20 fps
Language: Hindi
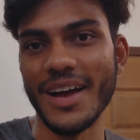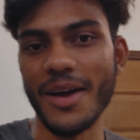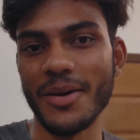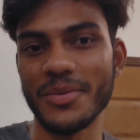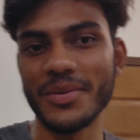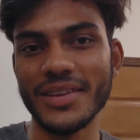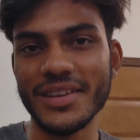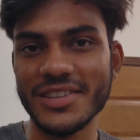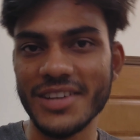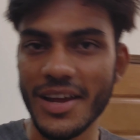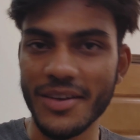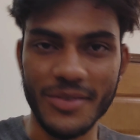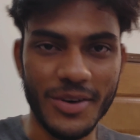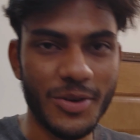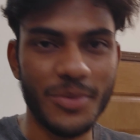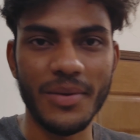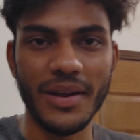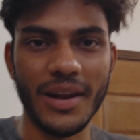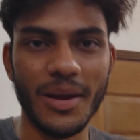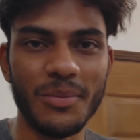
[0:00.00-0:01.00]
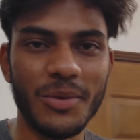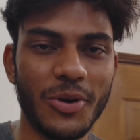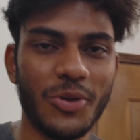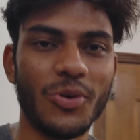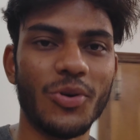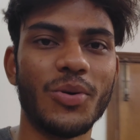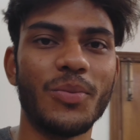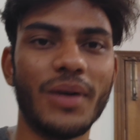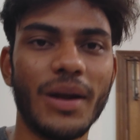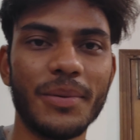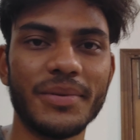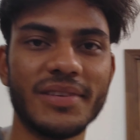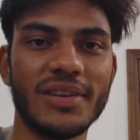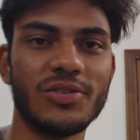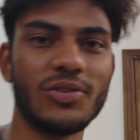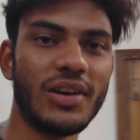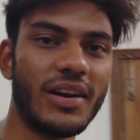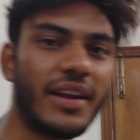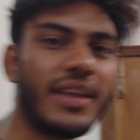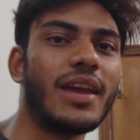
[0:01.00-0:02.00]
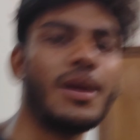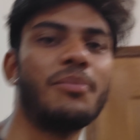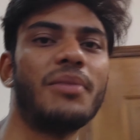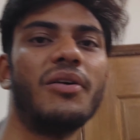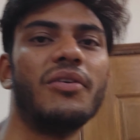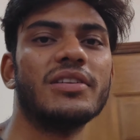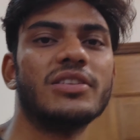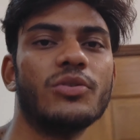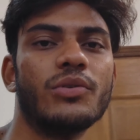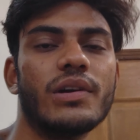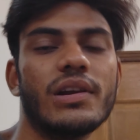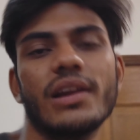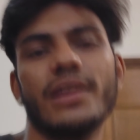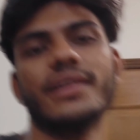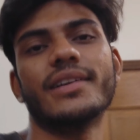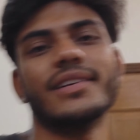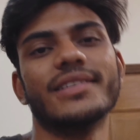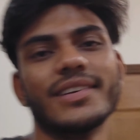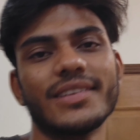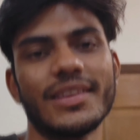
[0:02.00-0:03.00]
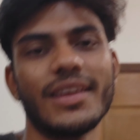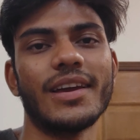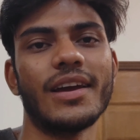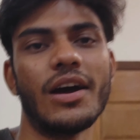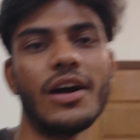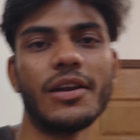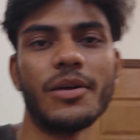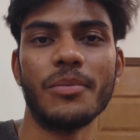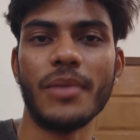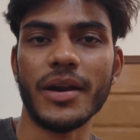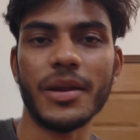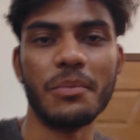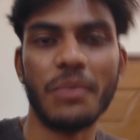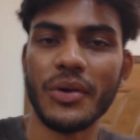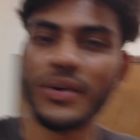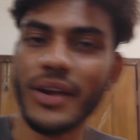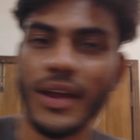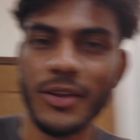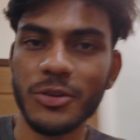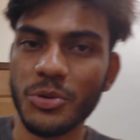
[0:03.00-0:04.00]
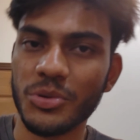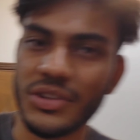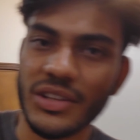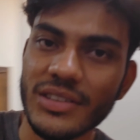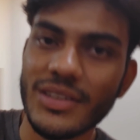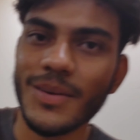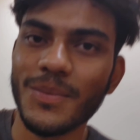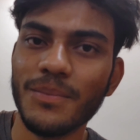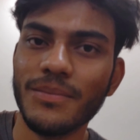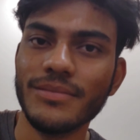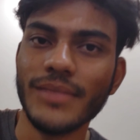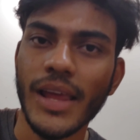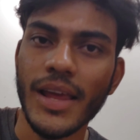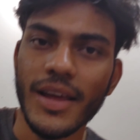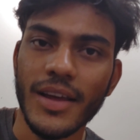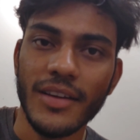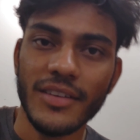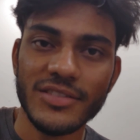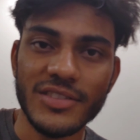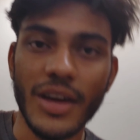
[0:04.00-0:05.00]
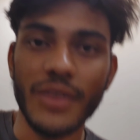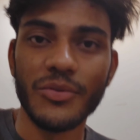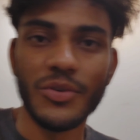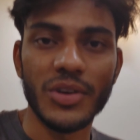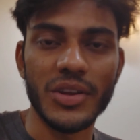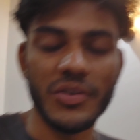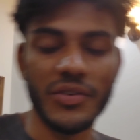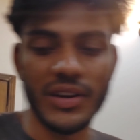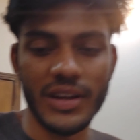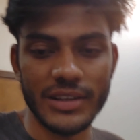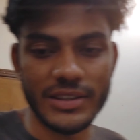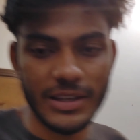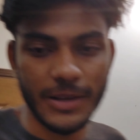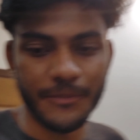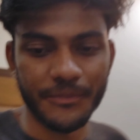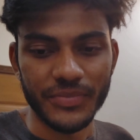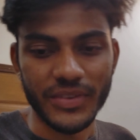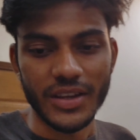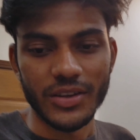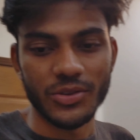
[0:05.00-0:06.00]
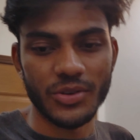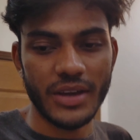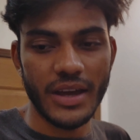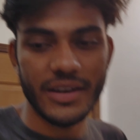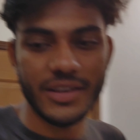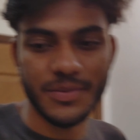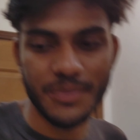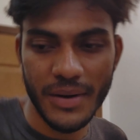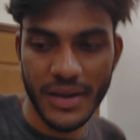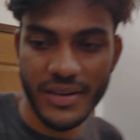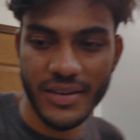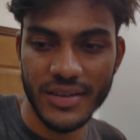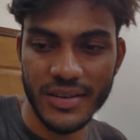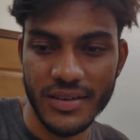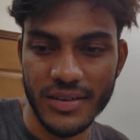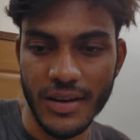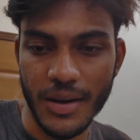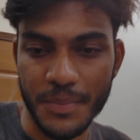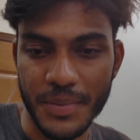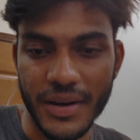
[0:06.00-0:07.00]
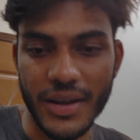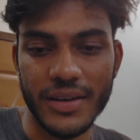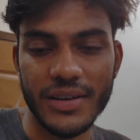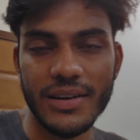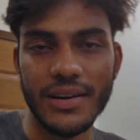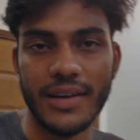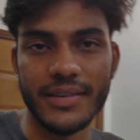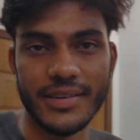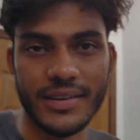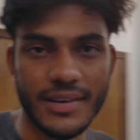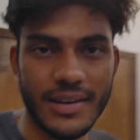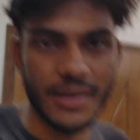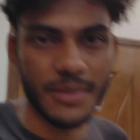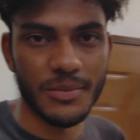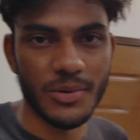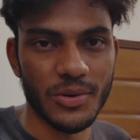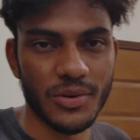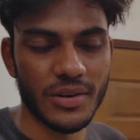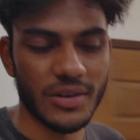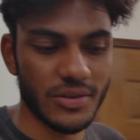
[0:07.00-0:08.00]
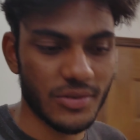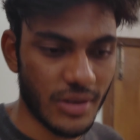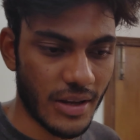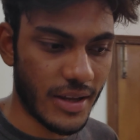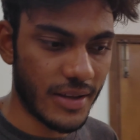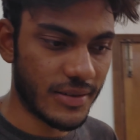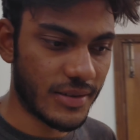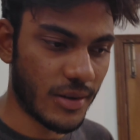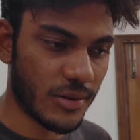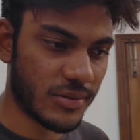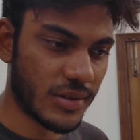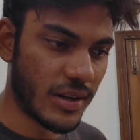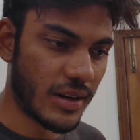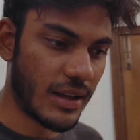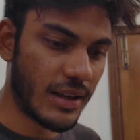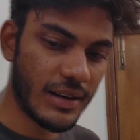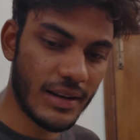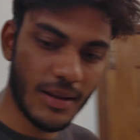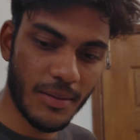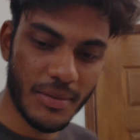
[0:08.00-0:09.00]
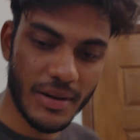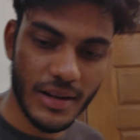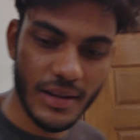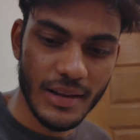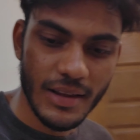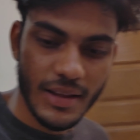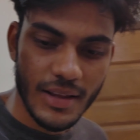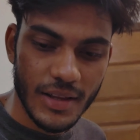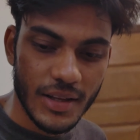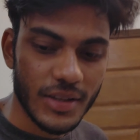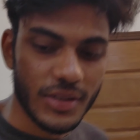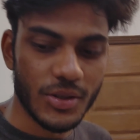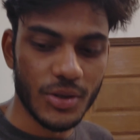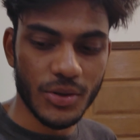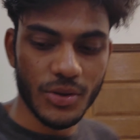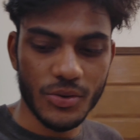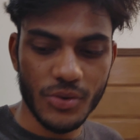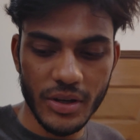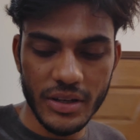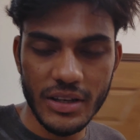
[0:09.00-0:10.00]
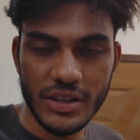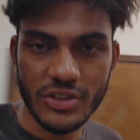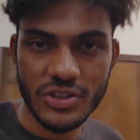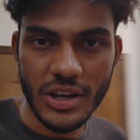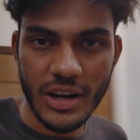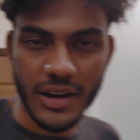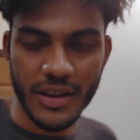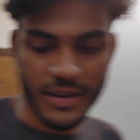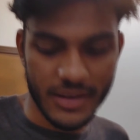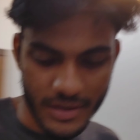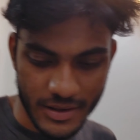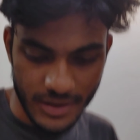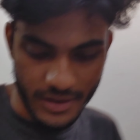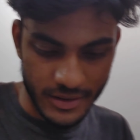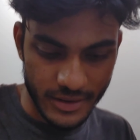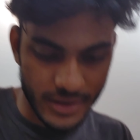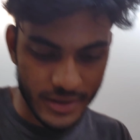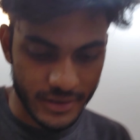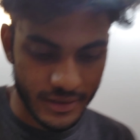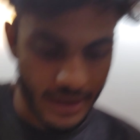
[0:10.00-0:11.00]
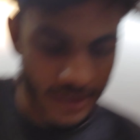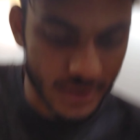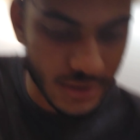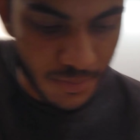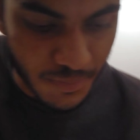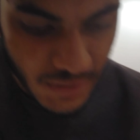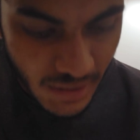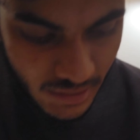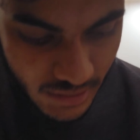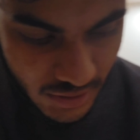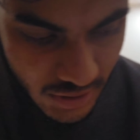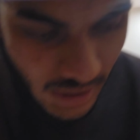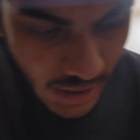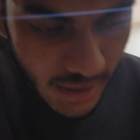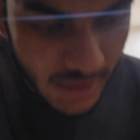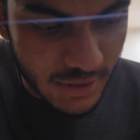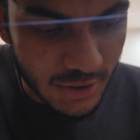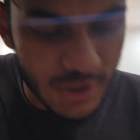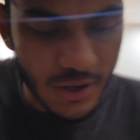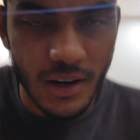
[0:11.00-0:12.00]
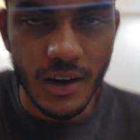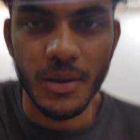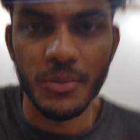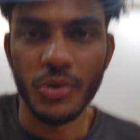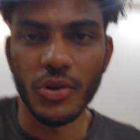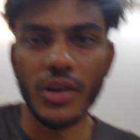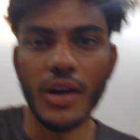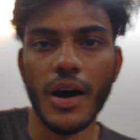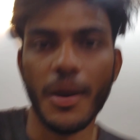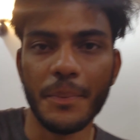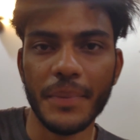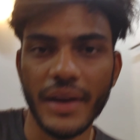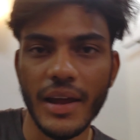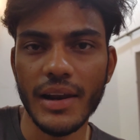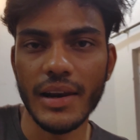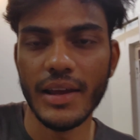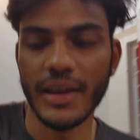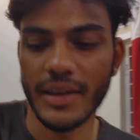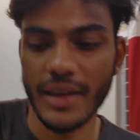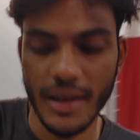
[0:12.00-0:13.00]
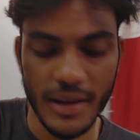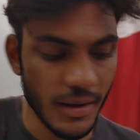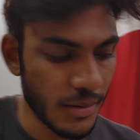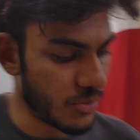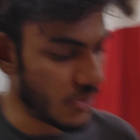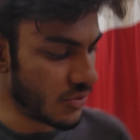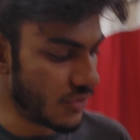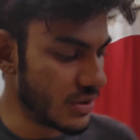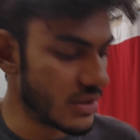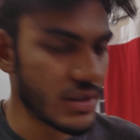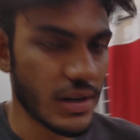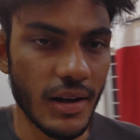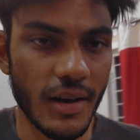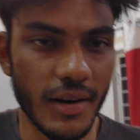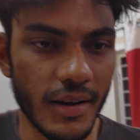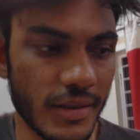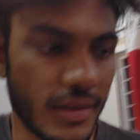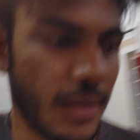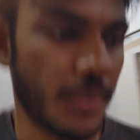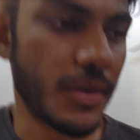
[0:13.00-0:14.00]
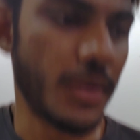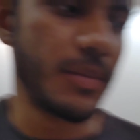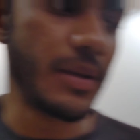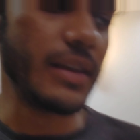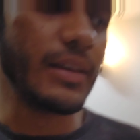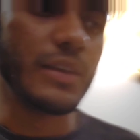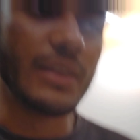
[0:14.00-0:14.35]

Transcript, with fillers: आपको पता है जानवर को मना हम लड़कों को बड़ा पसंद जो लड़कियां बाबा जी वो रिलेट कर सकते हैं यार हमारी बकरा ही धोती सिर्फ जानवरों की वजह से तो खैर इस बार अपना नहीं ला सके हम लोगों ने जो है हिस्सा उसे डाल लिए बदल तो कोई नहीं इनशाला नेक्स्ट पे इनशाला इनशाला हम लोग अपना लेके आएंगे मूवी चला रहा था अभी